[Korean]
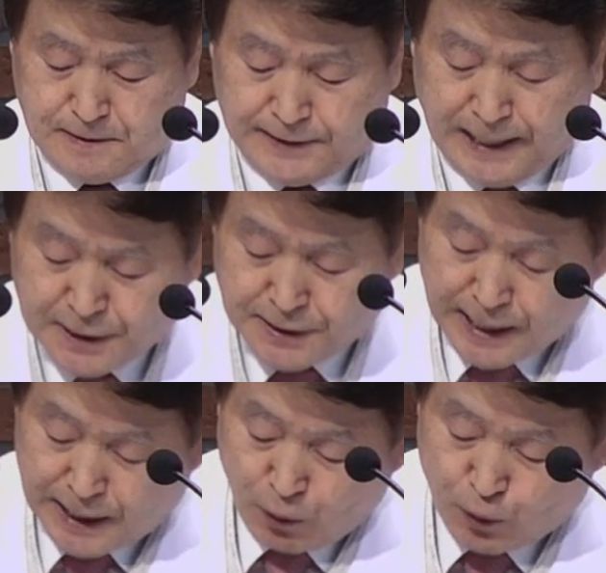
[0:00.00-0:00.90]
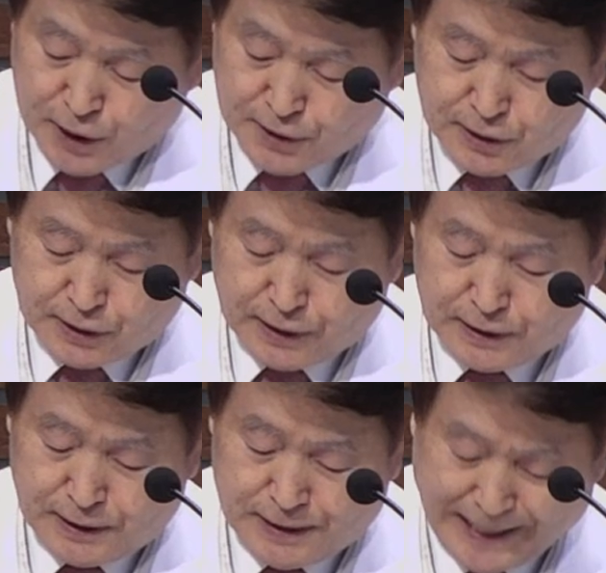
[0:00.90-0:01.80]
나는 내가 원해서 그
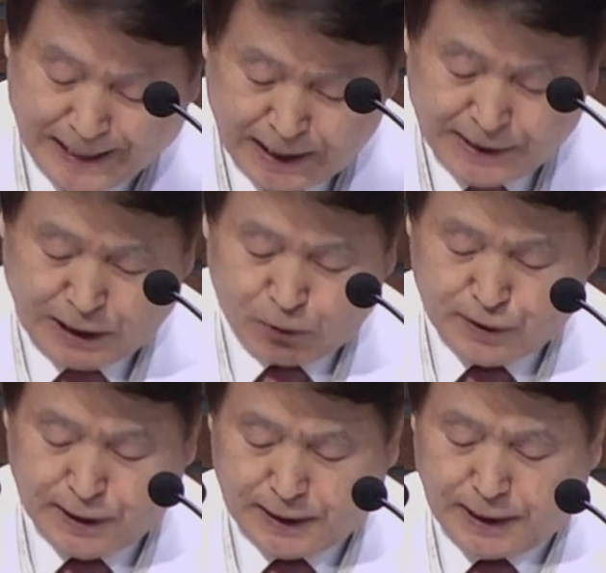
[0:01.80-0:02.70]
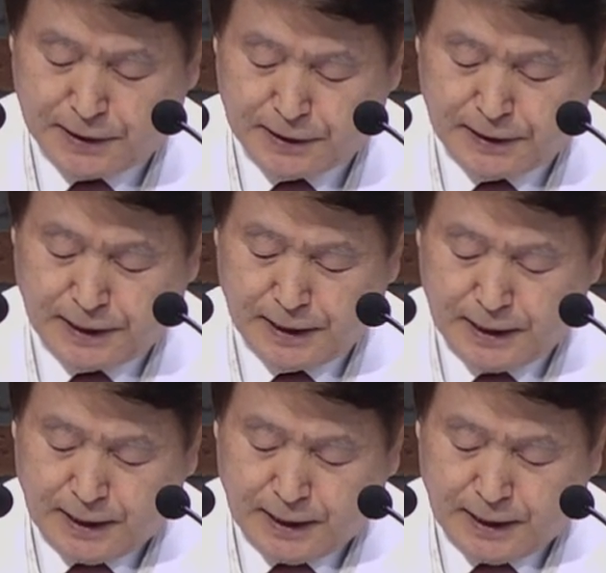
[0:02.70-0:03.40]
일을 내가 한다고 생각했는데